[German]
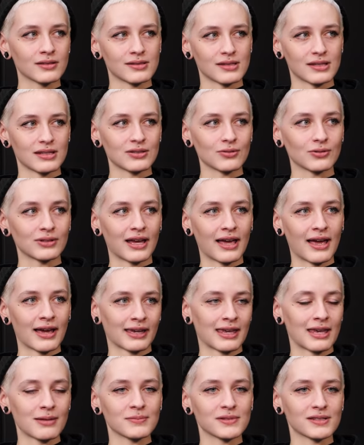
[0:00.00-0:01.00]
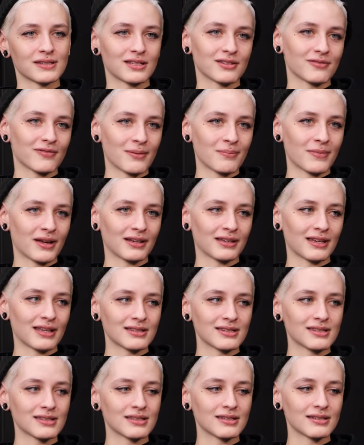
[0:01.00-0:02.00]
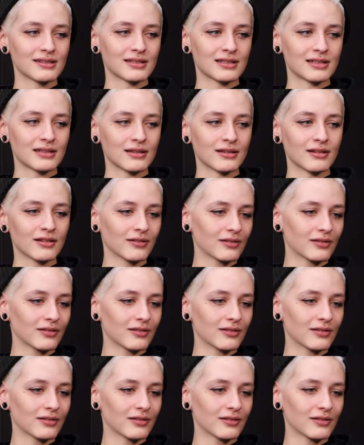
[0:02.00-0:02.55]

sich oder ergeben sich, wenn man jetzt die,